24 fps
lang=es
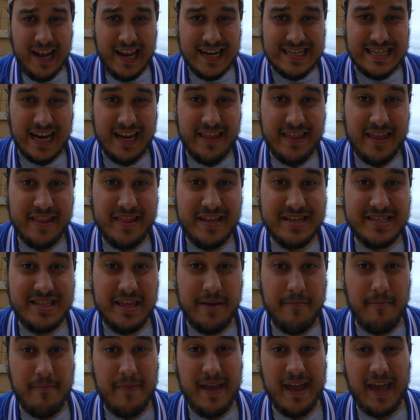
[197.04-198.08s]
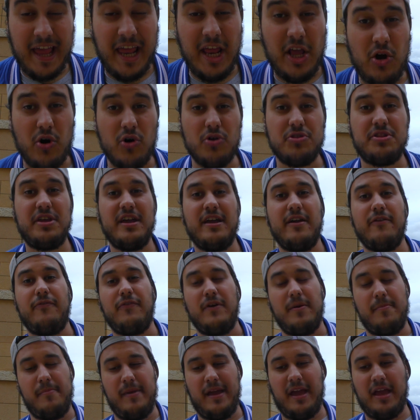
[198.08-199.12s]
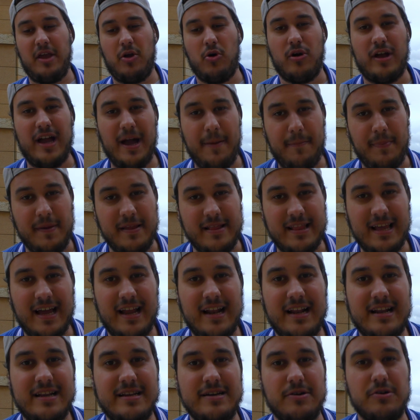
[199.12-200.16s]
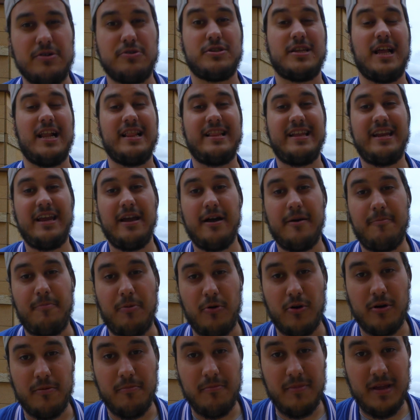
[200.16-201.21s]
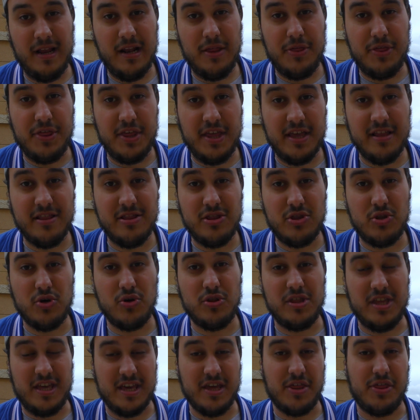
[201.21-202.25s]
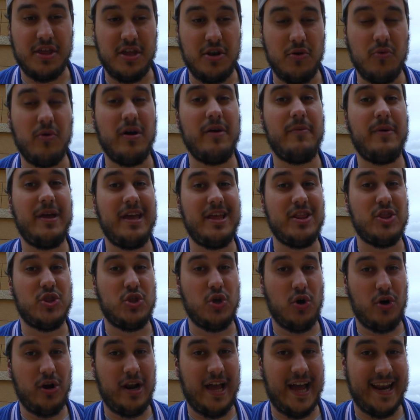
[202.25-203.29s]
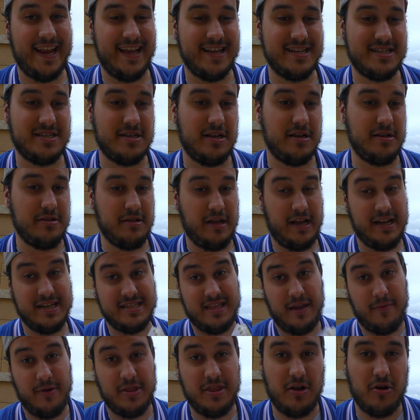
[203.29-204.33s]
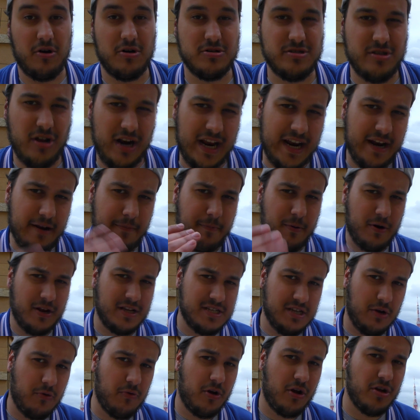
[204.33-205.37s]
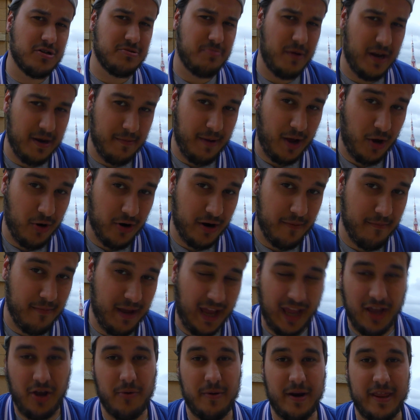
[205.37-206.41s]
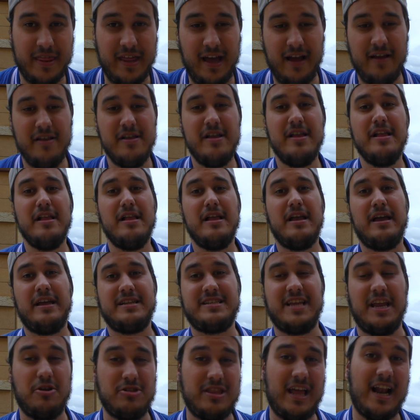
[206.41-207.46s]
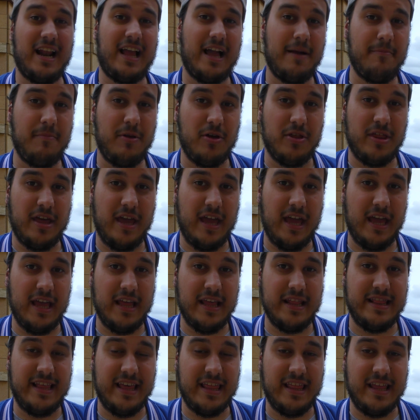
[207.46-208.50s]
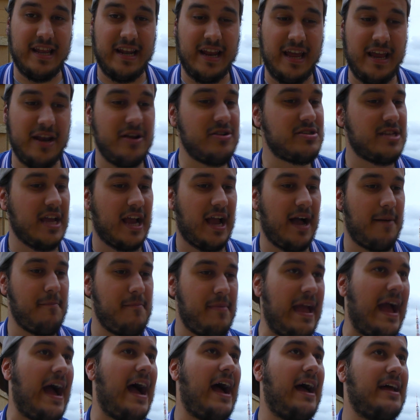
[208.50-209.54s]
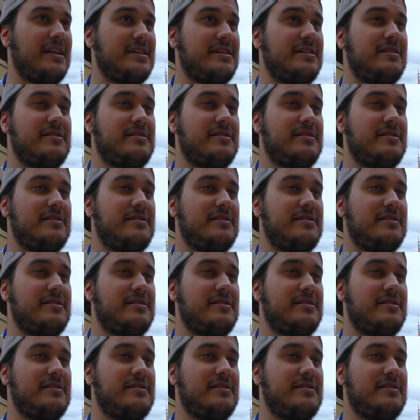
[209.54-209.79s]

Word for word: la salida desde México, DF, México Capital, os saldría por 1119 dólares. Esta vez digo los dólares porque seguro que os viene mejor en México, ¿verdad? Se nota el cambio de, de dinero, se cambia